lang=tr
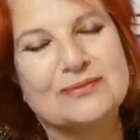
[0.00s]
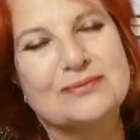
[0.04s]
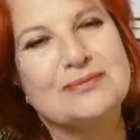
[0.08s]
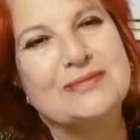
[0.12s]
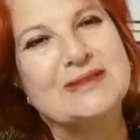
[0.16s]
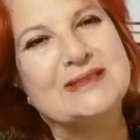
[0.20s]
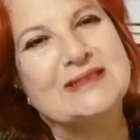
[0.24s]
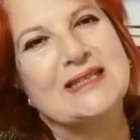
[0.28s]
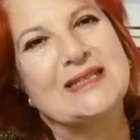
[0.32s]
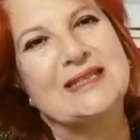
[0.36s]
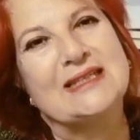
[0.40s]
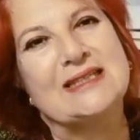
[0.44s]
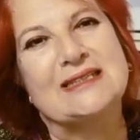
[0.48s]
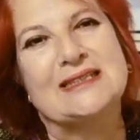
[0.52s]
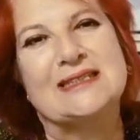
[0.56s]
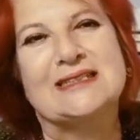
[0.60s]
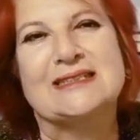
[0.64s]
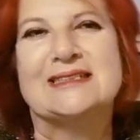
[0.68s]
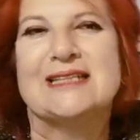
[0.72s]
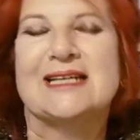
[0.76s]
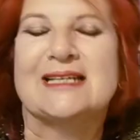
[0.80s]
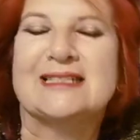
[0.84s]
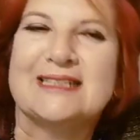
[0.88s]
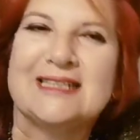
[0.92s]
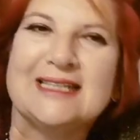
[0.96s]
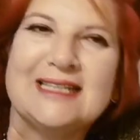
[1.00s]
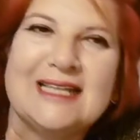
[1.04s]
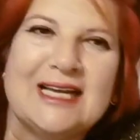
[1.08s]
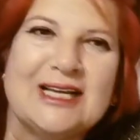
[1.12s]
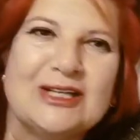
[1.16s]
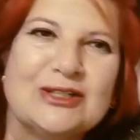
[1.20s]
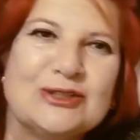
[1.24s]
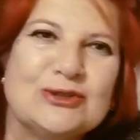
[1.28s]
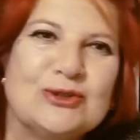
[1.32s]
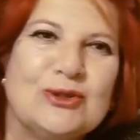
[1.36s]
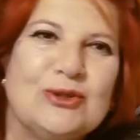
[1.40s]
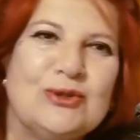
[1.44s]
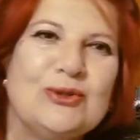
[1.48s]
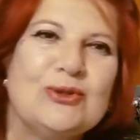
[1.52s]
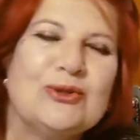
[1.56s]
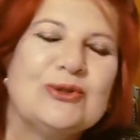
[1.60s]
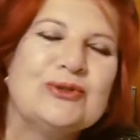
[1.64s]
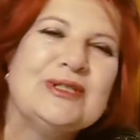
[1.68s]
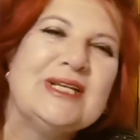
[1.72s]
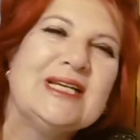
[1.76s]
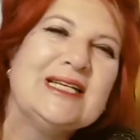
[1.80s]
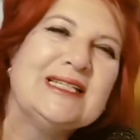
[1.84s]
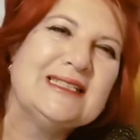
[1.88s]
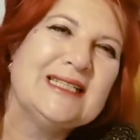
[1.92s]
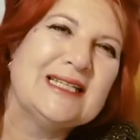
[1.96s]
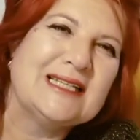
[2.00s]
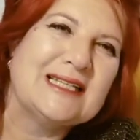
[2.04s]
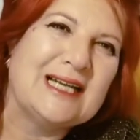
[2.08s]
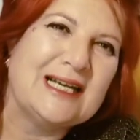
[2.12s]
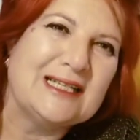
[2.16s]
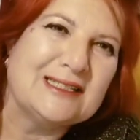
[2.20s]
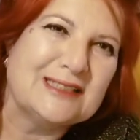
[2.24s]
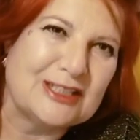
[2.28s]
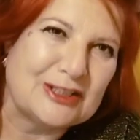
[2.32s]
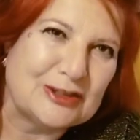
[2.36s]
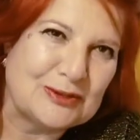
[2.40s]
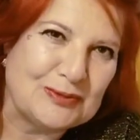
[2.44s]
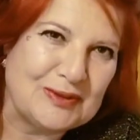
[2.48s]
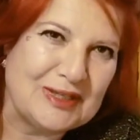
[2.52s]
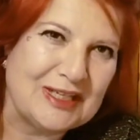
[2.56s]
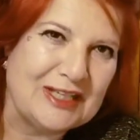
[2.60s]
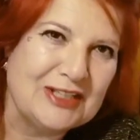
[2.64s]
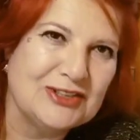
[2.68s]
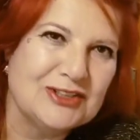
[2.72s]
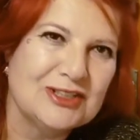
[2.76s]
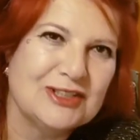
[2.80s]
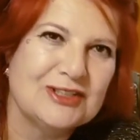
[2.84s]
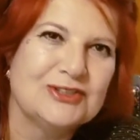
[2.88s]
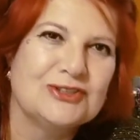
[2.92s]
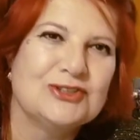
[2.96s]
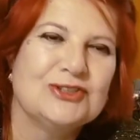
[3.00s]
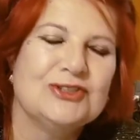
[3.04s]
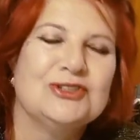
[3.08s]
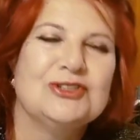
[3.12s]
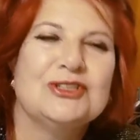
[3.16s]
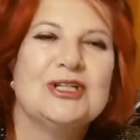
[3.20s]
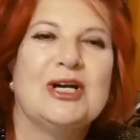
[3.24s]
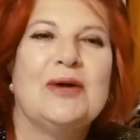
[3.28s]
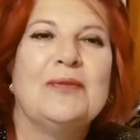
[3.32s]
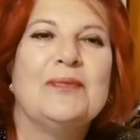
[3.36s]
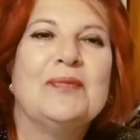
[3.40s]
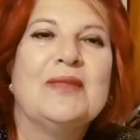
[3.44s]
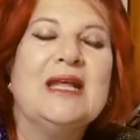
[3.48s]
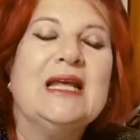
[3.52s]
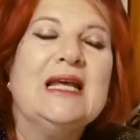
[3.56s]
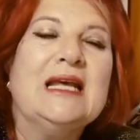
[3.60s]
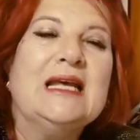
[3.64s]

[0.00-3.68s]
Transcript: bize yıldızlar neler söylüyor tek tek anlatmaya çalışacağım.